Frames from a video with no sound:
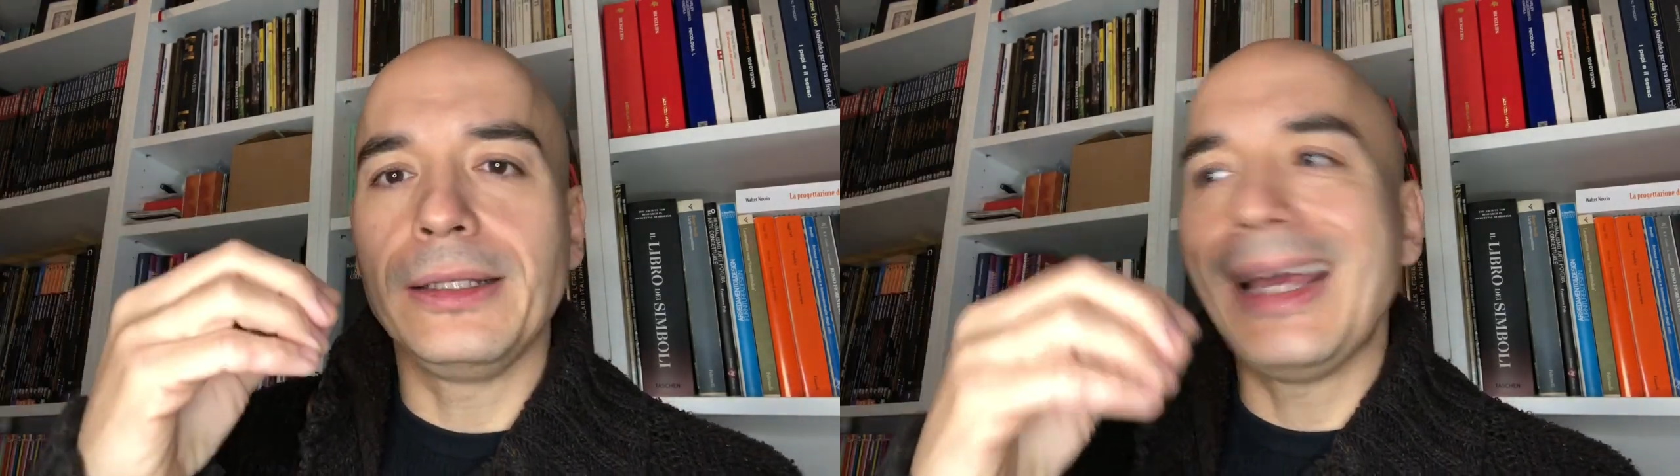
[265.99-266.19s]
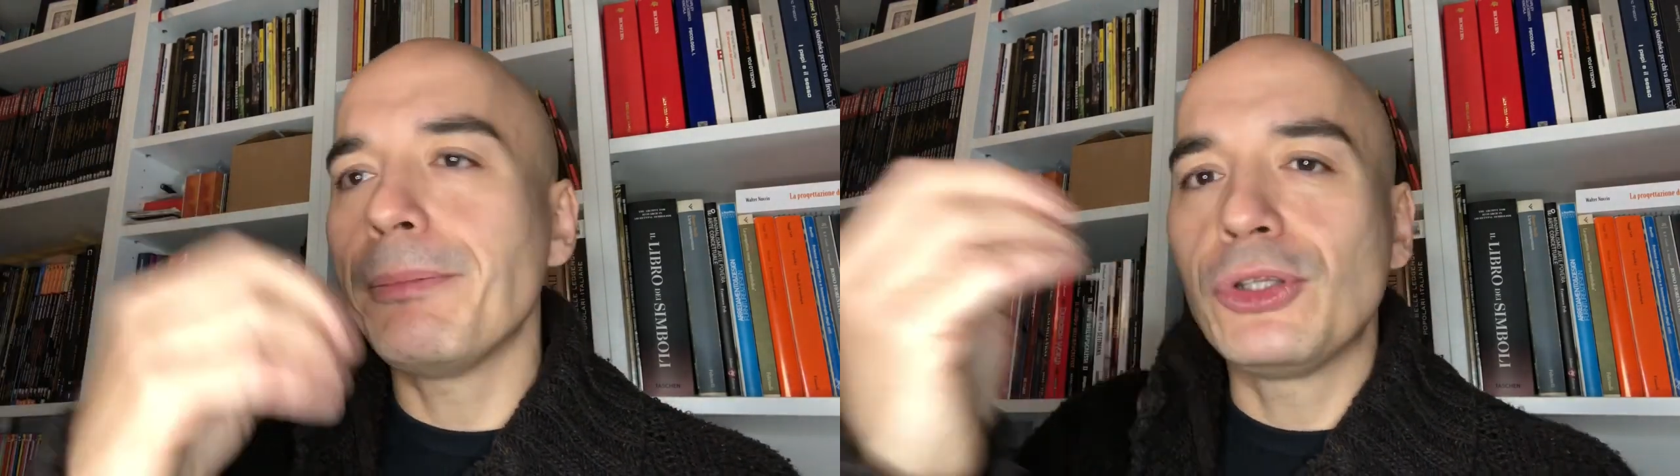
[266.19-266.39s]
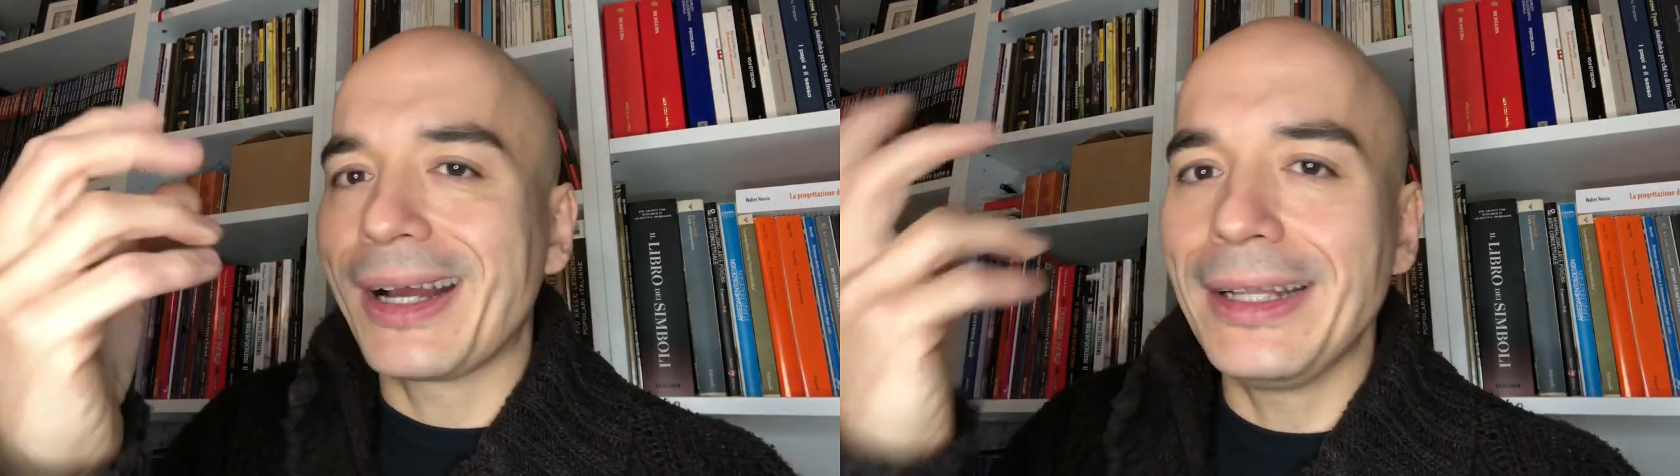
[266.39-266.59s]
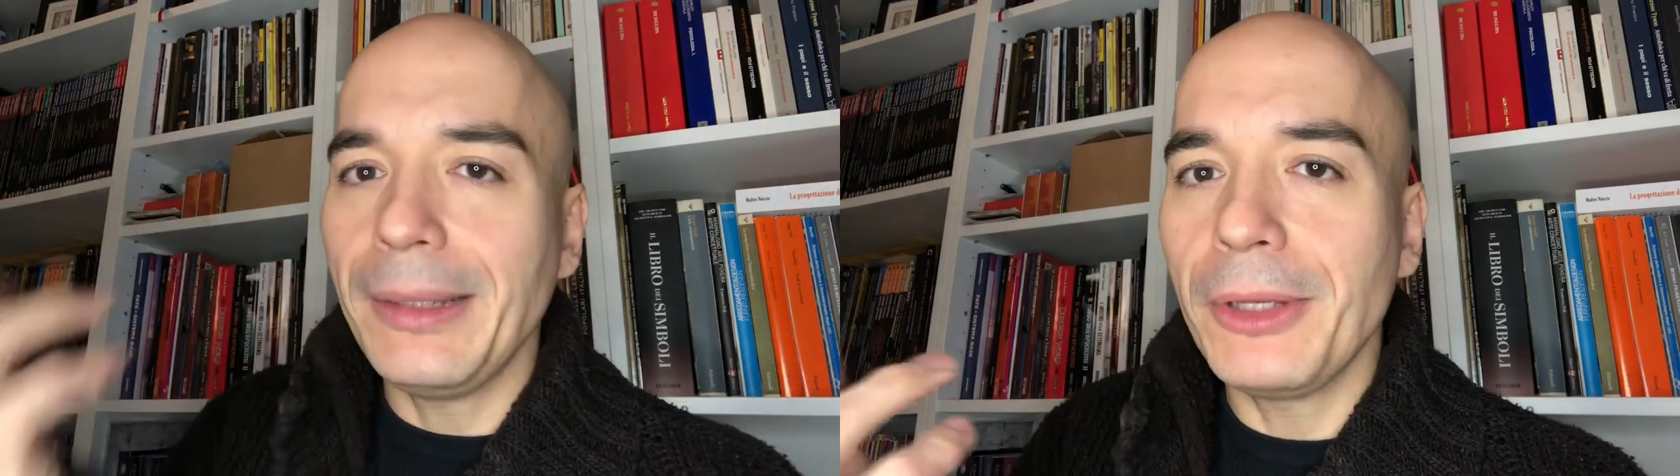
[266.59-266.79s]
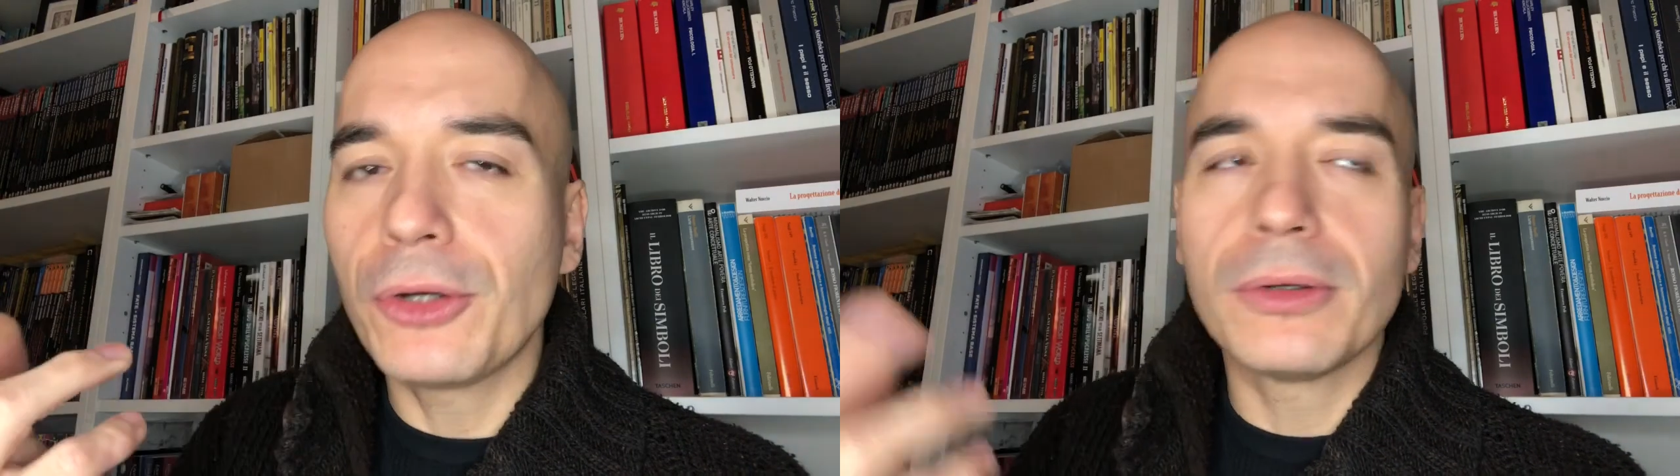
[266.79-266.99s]
di ambito
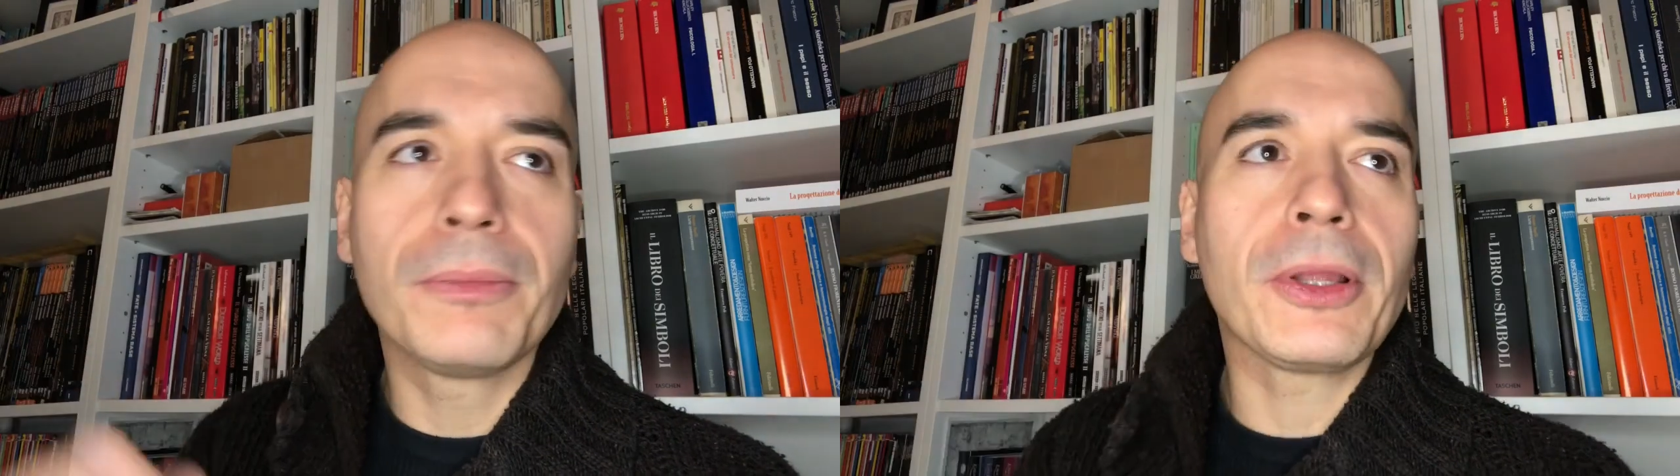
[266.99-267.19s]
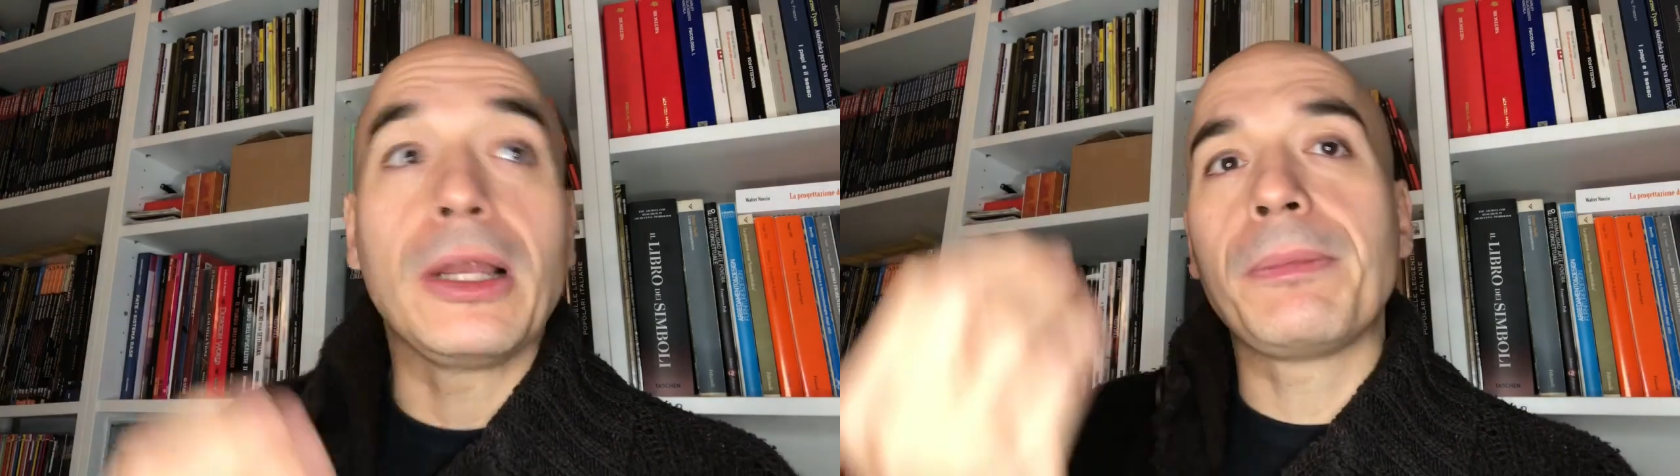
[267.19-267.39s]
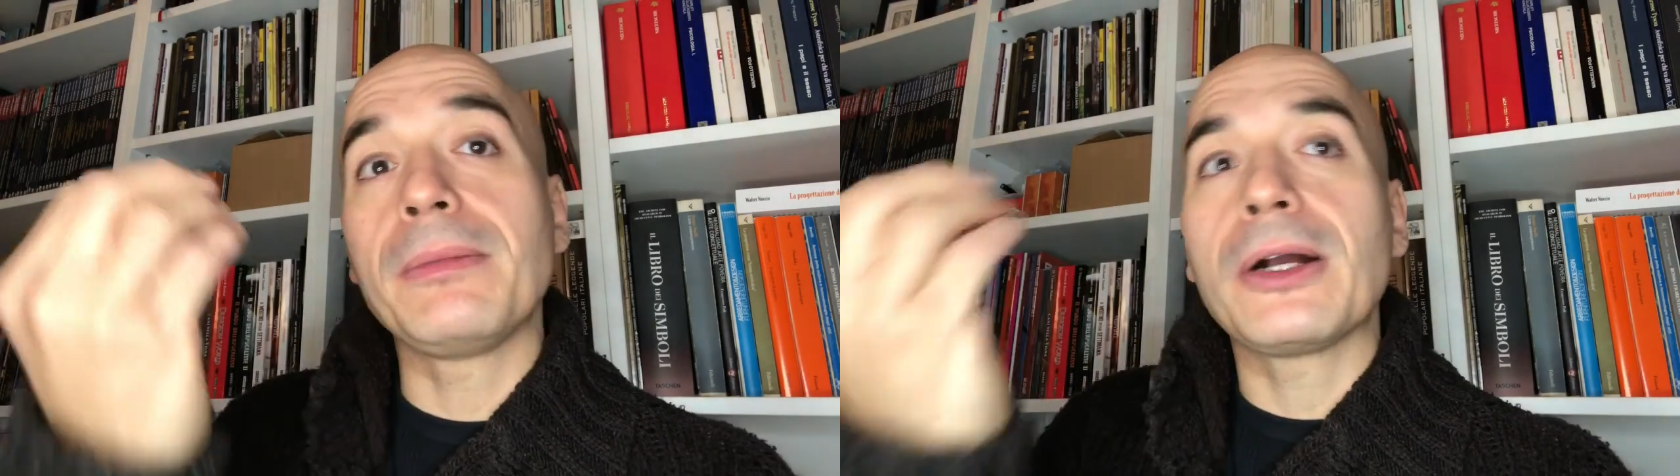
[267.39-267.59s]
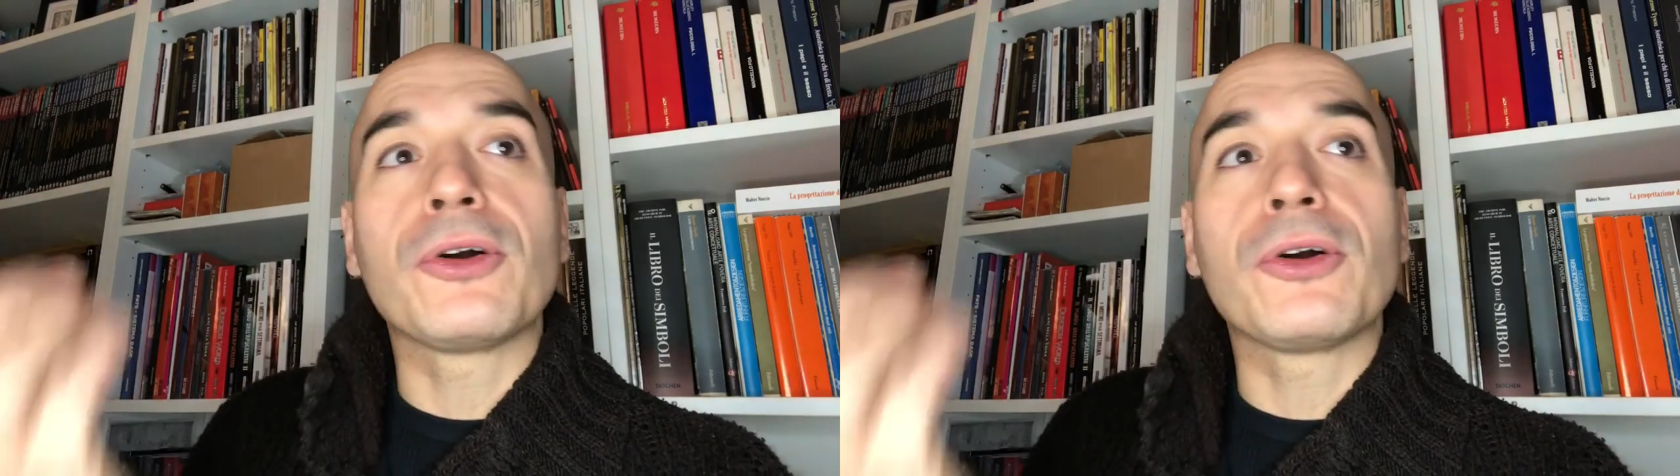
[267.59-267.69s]
accademico, però la prima